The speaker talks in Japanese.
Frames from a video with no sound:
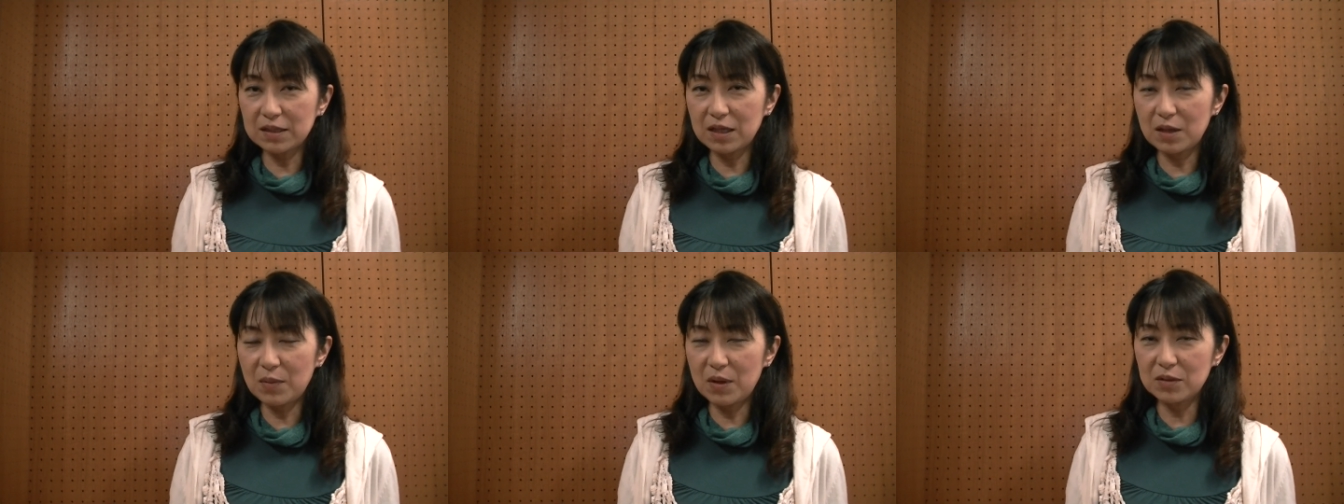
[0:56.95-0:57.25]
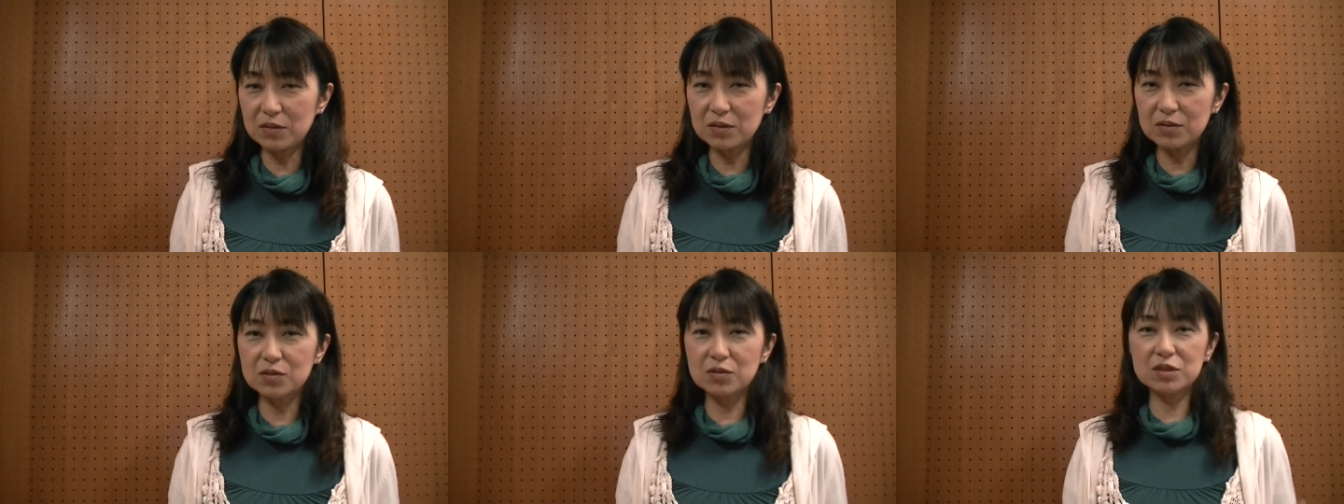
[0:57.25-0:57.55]
ま
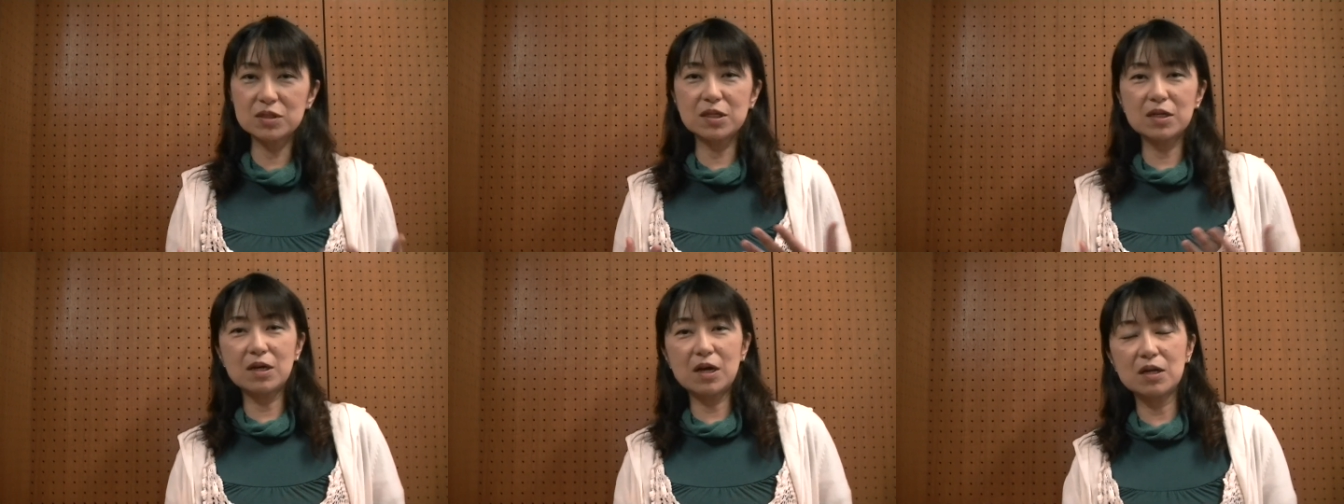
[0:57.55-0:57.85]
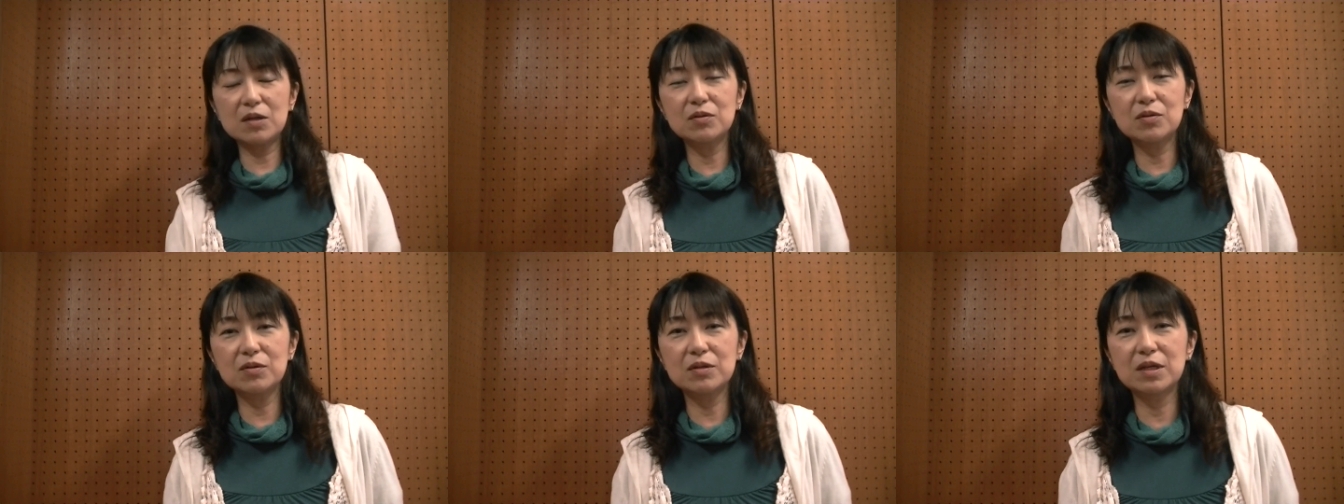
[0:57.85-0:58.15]
るそして
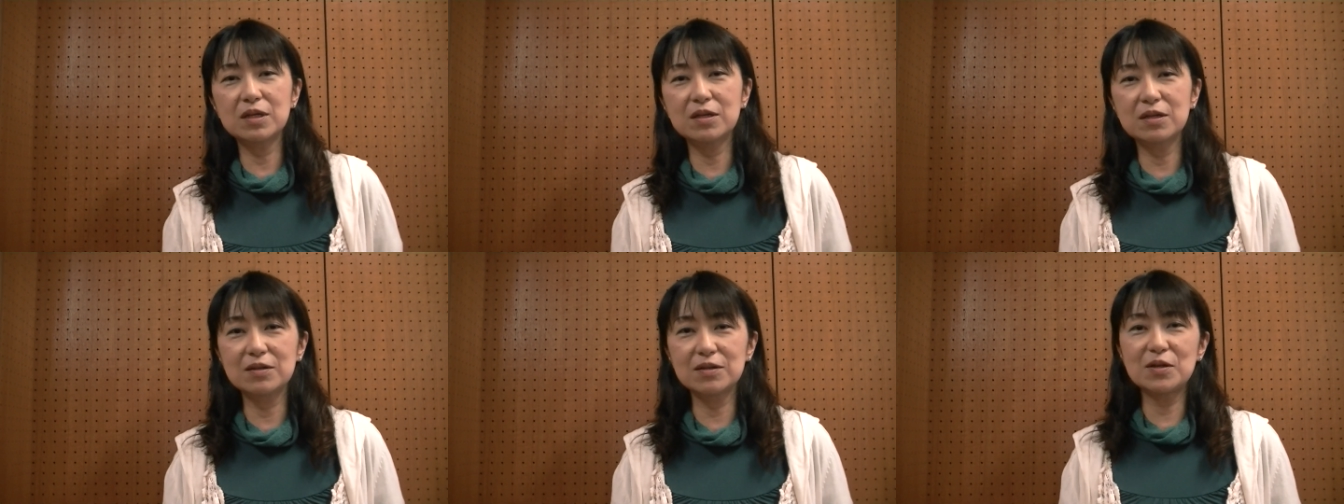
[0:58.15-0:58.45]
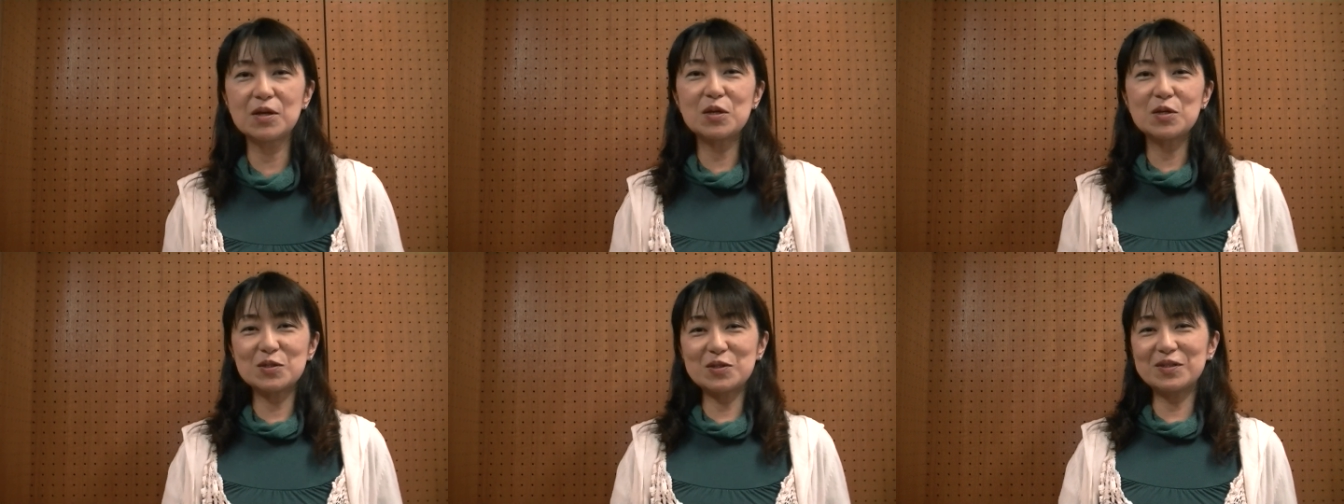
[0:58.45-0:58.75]
感動できる
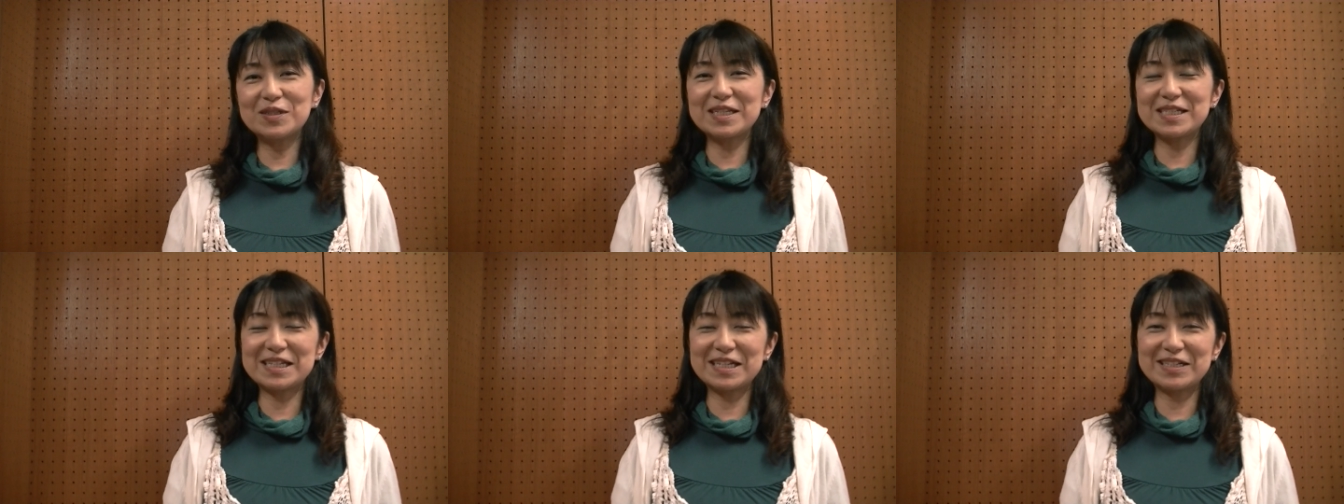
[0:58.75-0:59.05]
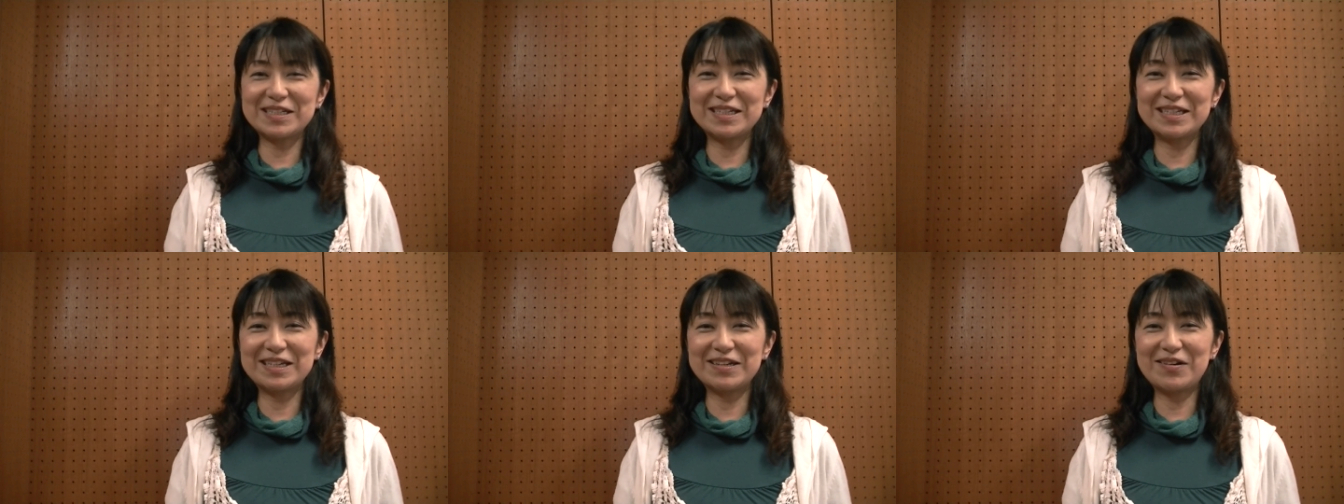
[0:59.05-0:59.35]
そんな
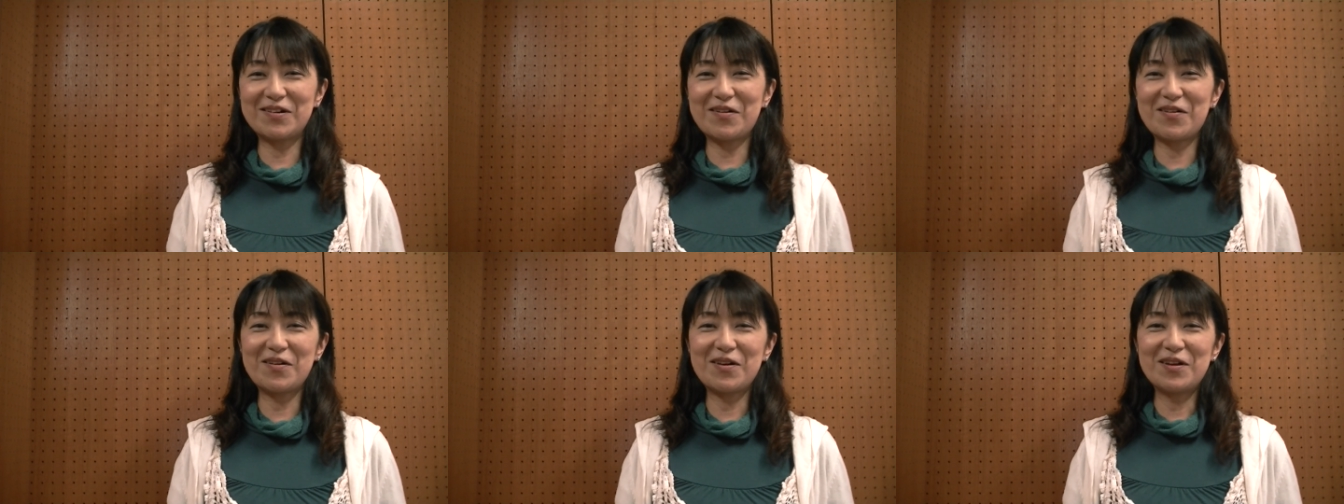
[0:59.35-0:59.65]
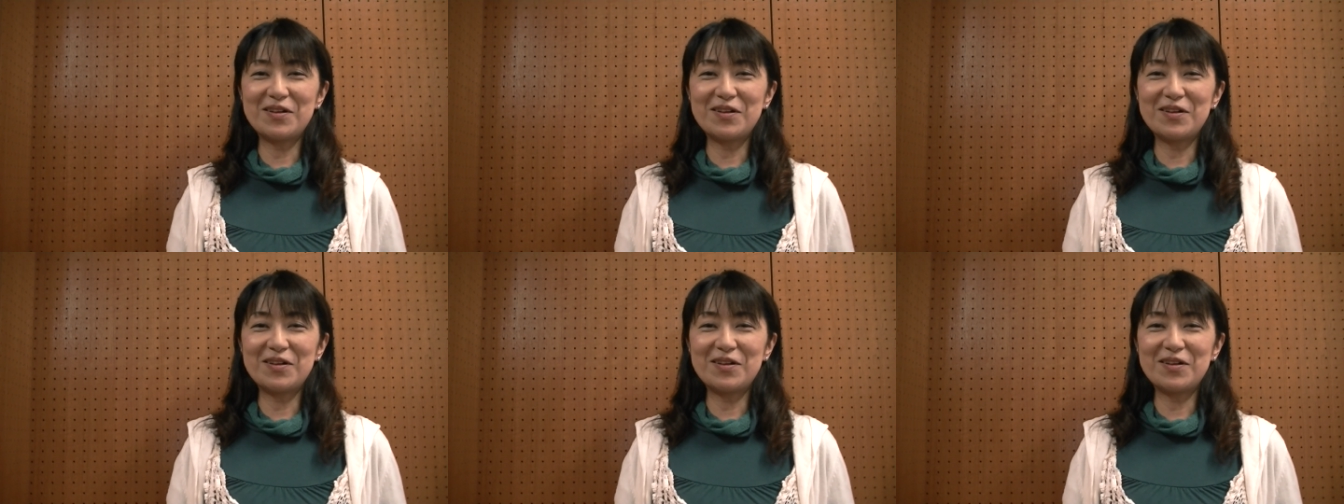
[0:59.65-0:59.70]
作品を